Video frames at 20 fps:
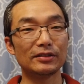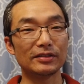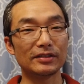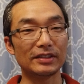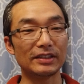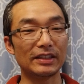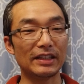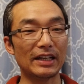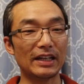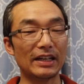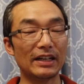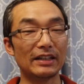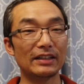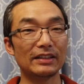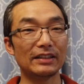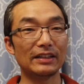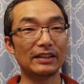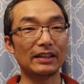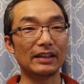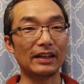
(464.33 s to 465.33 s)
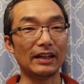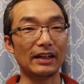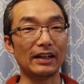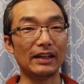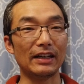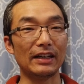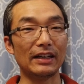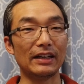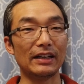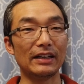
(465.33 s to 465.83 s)
所以呢，
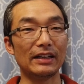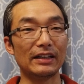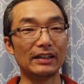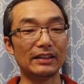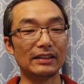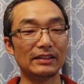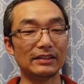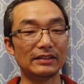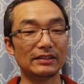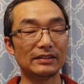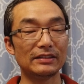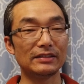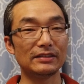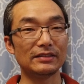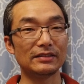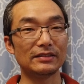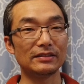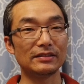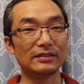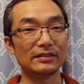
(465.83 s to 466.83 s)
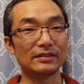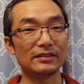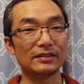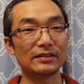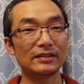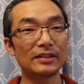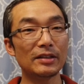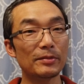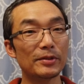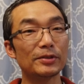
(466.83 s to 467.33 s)
呃，
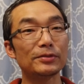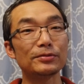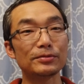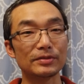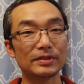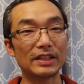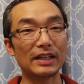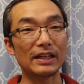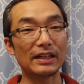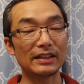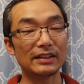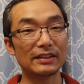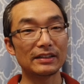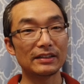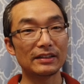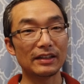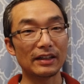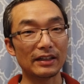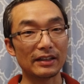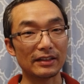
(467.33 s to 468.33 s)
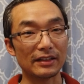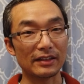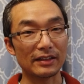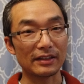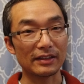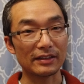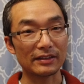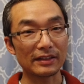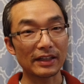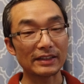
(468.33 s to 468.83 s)
这本书呢，
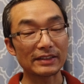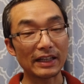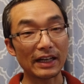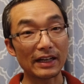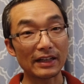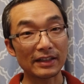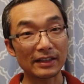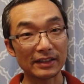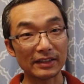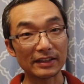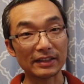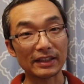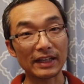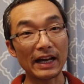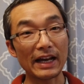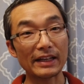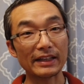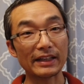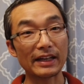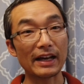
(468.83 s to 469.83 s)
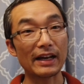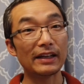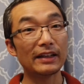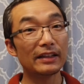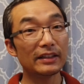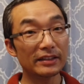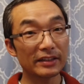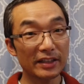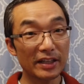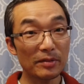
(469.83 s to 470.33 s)
呃，大家可以看一看。
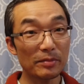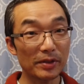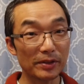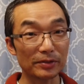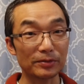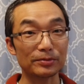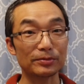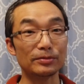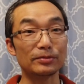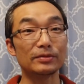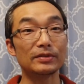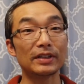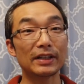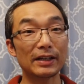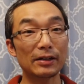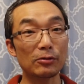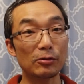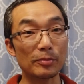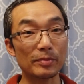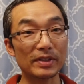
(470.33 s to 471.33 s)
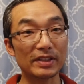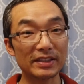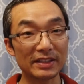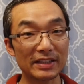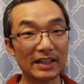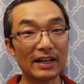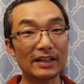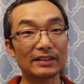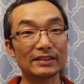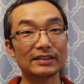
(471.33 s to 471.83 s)
这本书跟我们
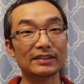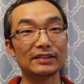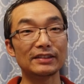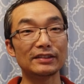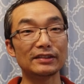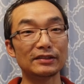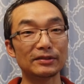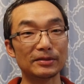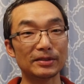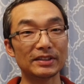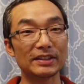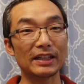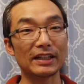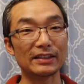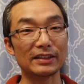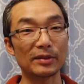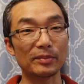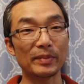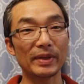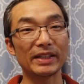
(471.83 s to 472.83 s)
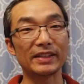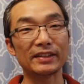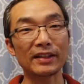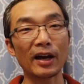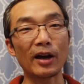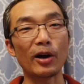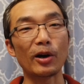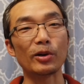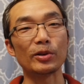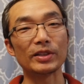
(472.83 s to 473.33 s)
上一期所讲的《被
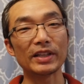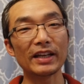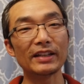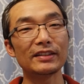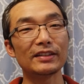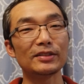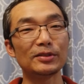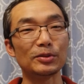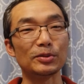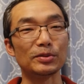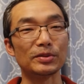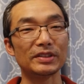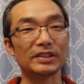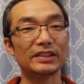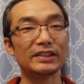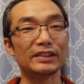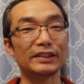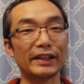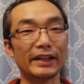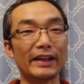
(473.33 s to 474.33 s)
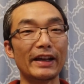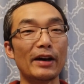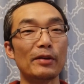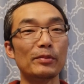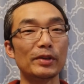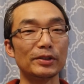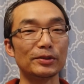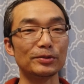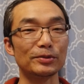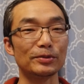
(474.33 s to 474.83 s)
讨厌的勇气》这
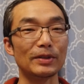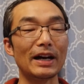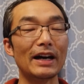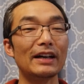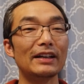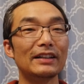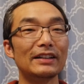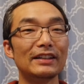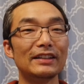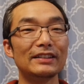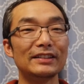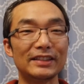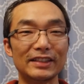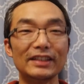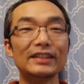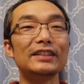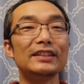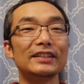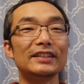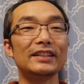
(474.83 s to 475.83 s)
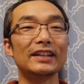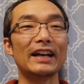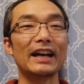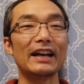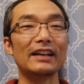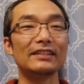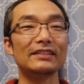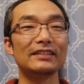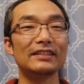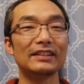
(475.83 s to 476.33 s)
两本书啊，结合着
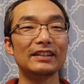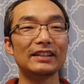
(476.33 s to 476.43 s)
看，